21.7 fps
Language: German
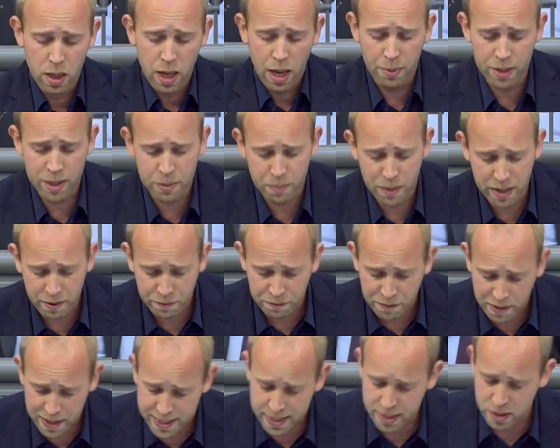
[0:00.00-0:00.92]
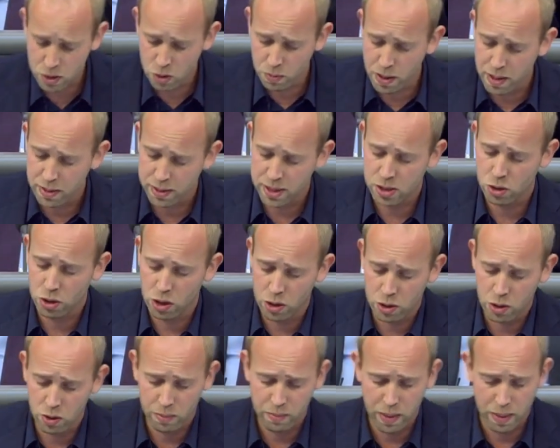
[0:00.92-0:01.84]
Aber ich bin der festen
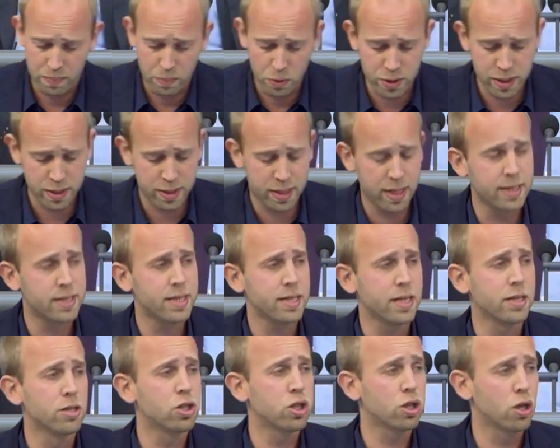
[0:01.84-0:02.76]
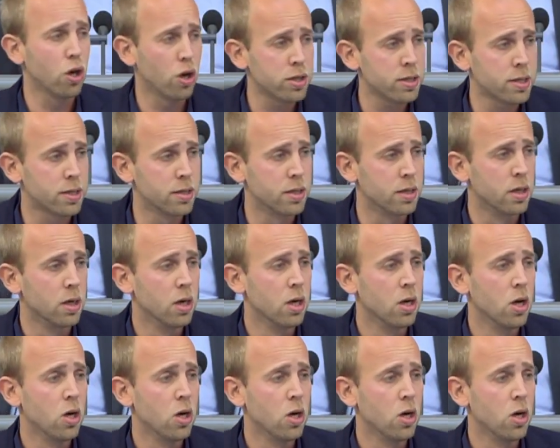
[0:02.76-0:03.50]
Überzeugung, man muss jetzt entschlossen